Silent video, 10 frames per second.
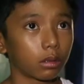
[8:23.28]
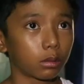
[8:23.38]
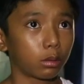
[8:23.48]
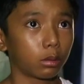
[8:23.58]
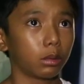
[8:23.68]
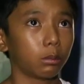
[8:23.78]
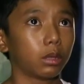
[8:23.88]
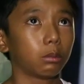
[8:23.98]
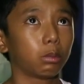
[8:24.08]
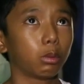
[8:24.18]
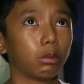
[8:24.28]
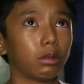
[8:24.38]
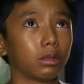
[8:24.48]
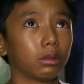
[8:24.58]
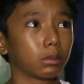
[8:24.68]
ito naman po.
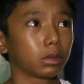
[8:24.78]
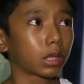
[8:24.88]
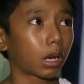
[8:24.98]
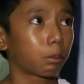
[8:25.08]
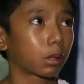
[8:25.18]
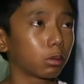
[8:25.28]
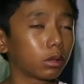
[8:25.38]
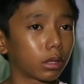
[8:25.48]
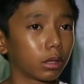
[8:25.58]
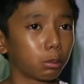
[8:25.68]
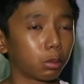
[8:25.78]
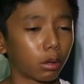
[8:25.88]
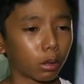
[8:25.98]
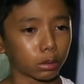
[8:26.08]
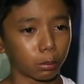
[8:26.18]
Tsaka proud rin po
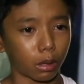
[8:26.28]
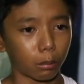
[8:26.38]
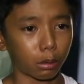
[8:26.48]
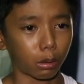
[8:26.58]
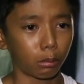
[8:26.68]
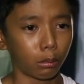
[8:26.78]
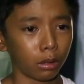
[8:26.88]
ako sa papa ko.